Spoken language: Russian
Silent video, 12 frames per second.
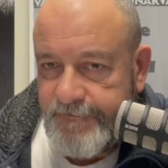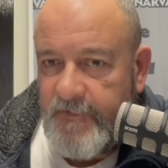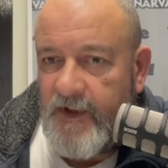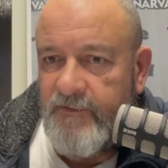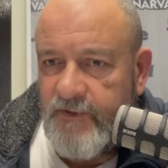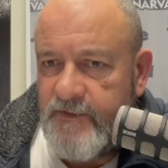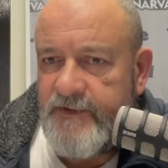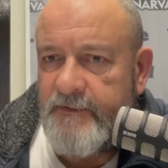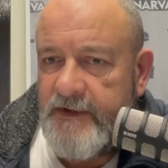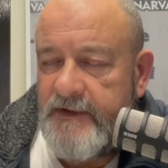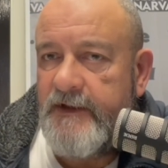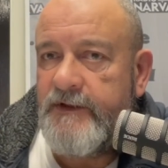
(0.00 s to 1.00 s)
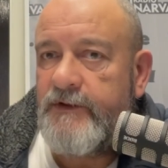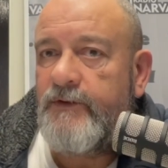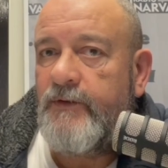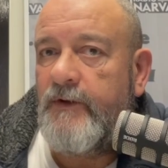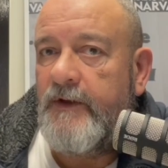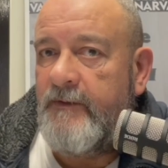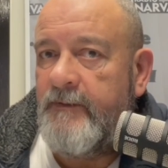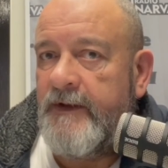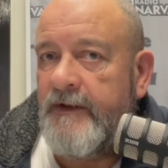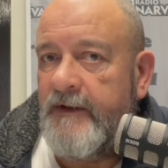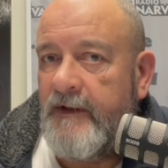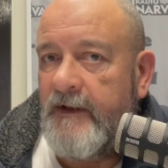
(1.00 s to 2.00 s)
в том смысле, что
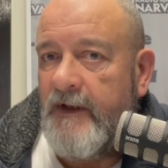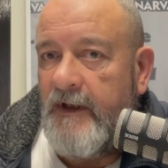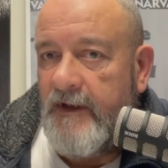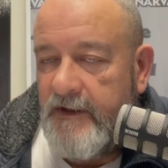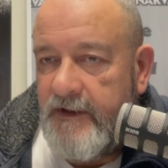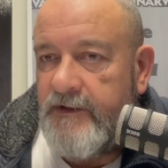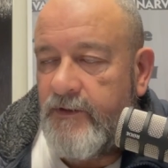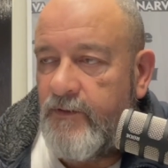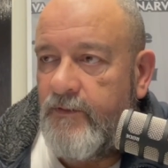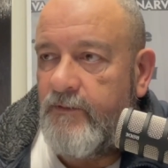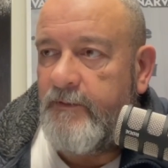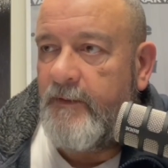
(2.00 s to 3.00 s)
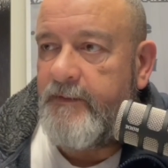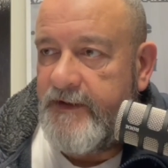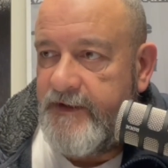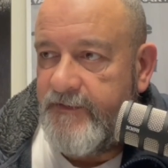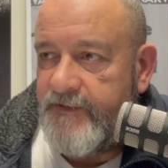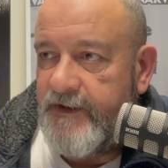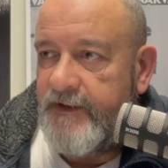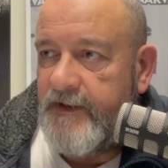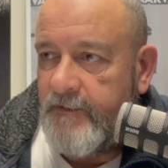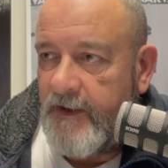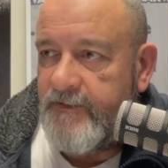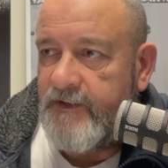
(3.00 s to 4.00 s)
именно лидеру, победившей и
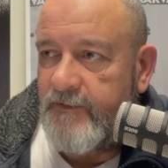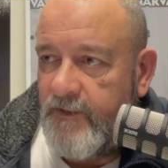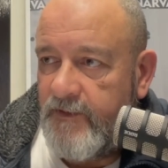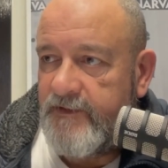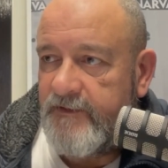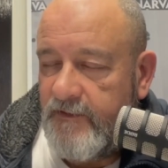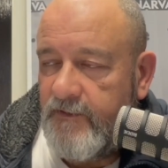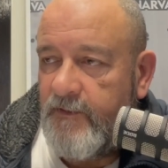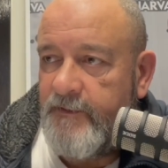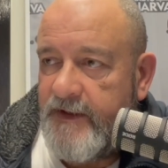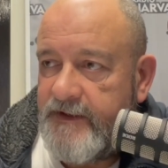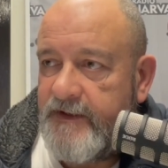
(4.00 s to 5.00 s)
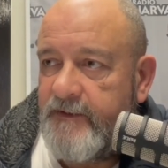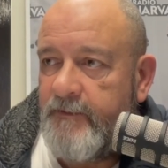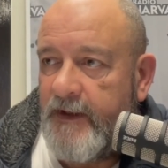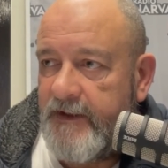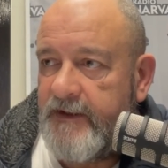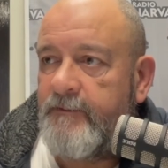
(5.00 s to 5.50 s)
набравшей больше всего мест, партии